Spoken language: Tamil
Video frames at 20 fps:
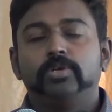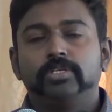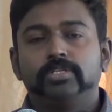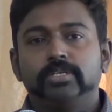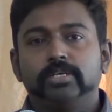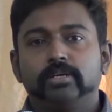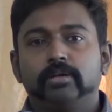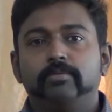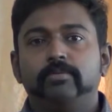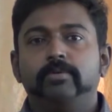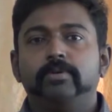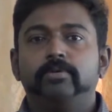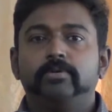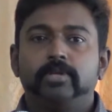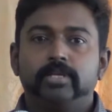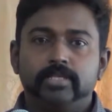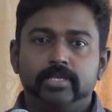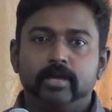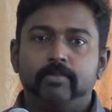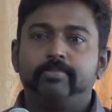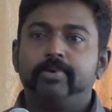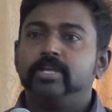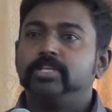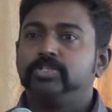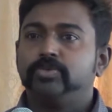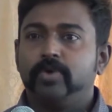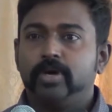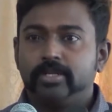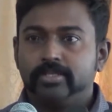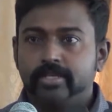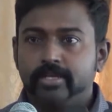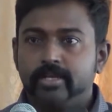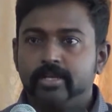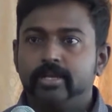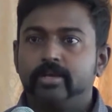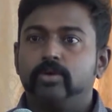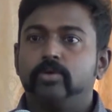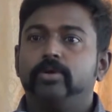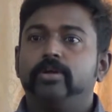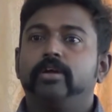தொழிற்சங்கம் ரீதியாக
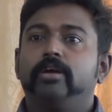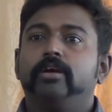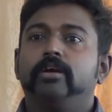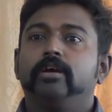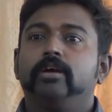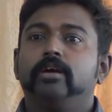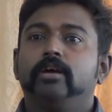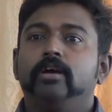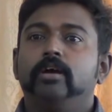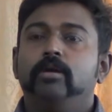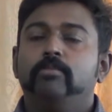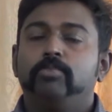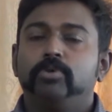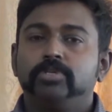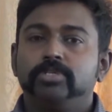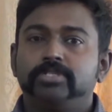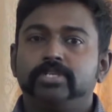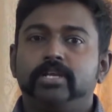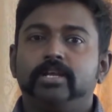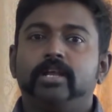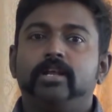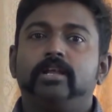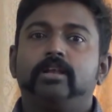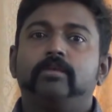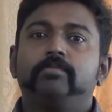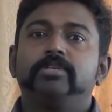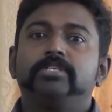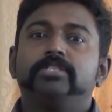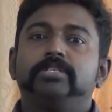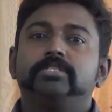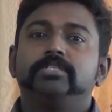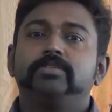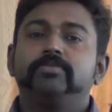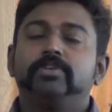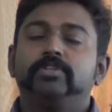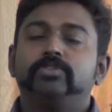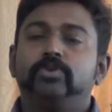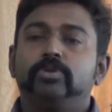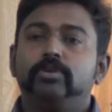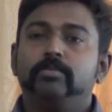பேச்சுவார்த்தைகள் எங்களுடைய பொதுச் செயலாளர் அமைச்சர்
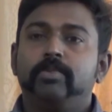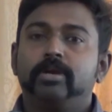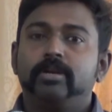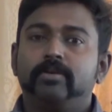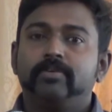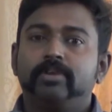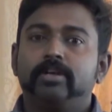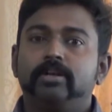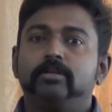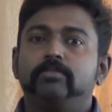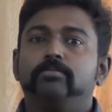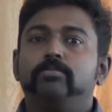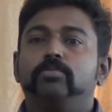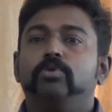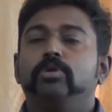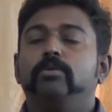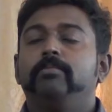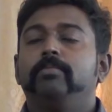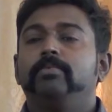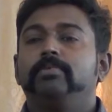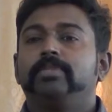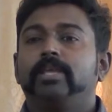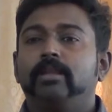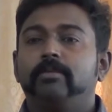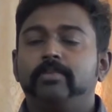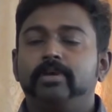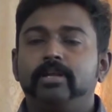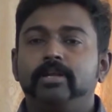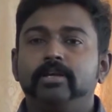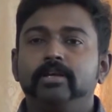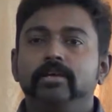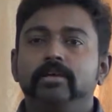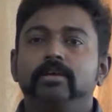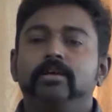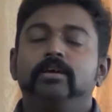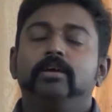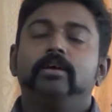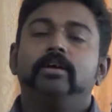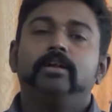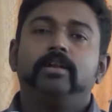ஜீவன் அவர்கள் மூலம் தலைமையில்
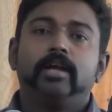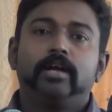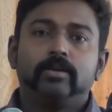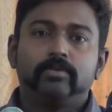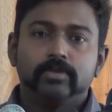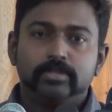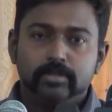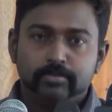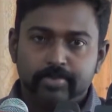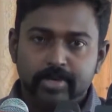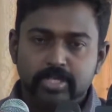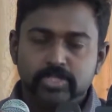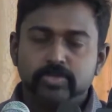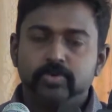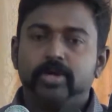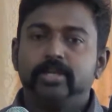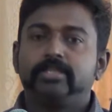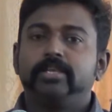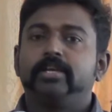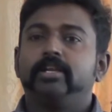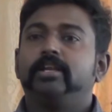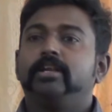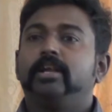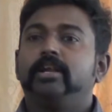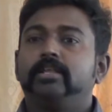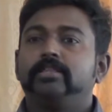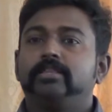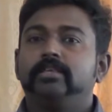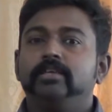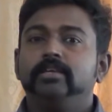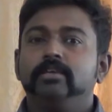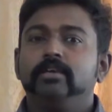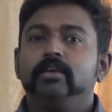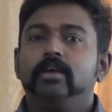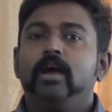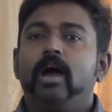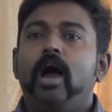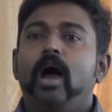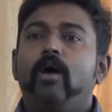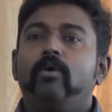நாங்கள் வந்து பேச்சுவார்த்தைகளை நடத்தி
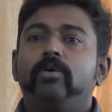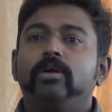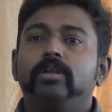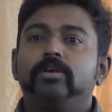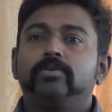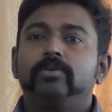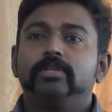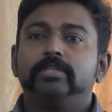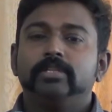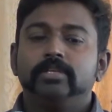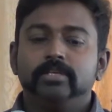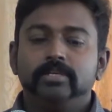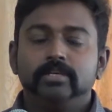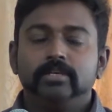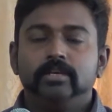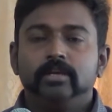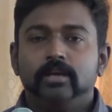அவங்களுக்கு வந்து